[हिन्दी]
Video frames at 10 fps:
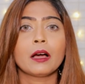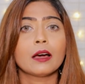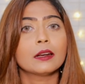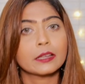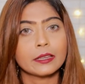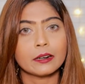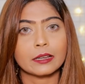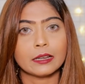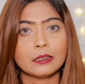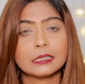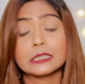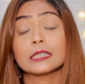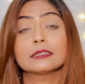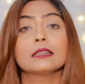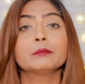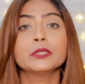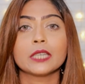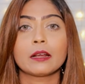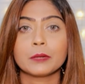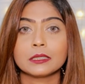आपका अलग ही रखें किसी के साथ भी
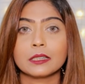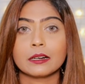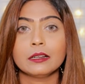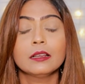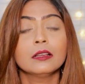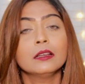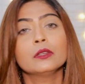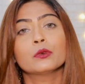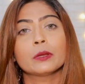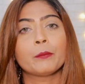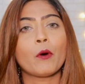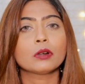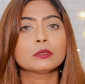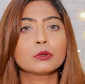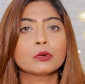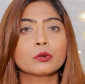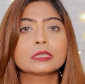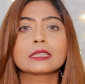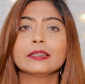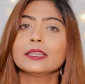शेयर मत करें क्योंकि बहुत लोगों को
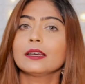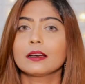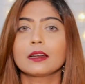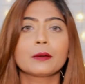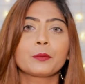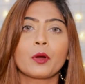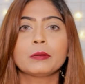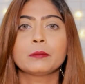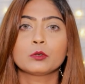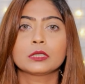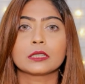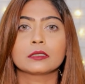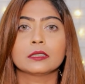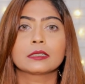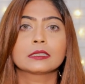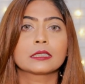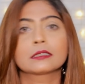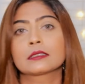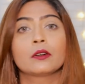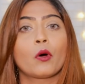स्किन की अलग अलग प्रॉब्लम हो सकती है किसी
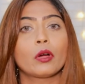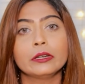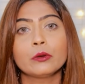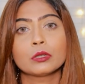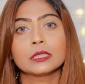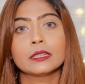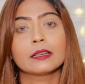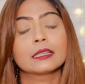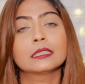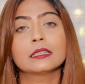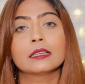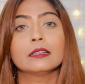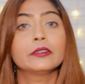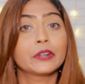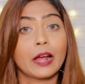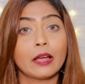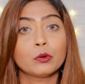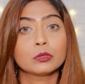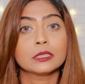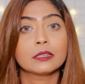की स्किन ऑयली होती है किसी की ड्राई
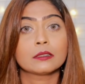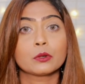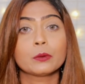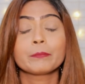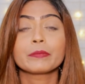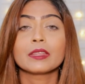होती है तो